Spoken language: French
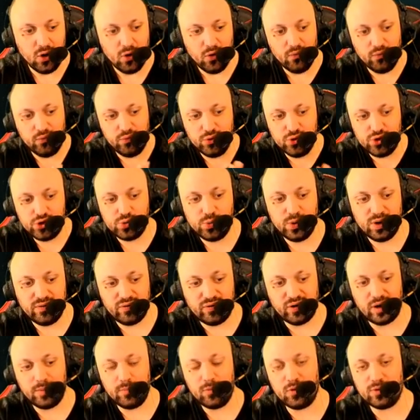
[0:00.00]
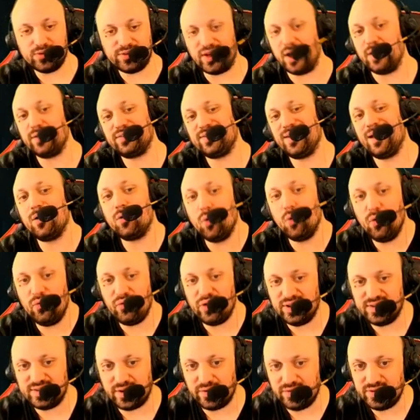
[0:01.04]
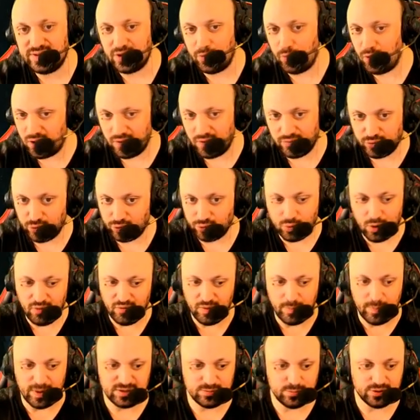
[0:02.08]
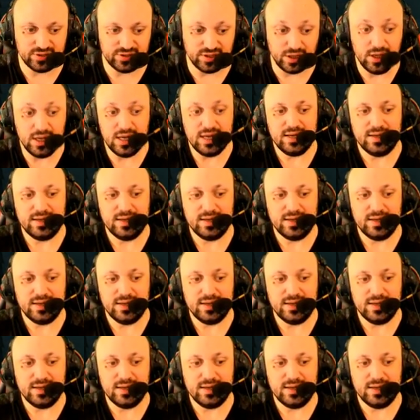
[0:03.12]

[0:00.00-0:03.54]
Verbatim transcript: vous jouez vraiment, c'est un, gros fan service à Warcraft 3, on va pas se mentir.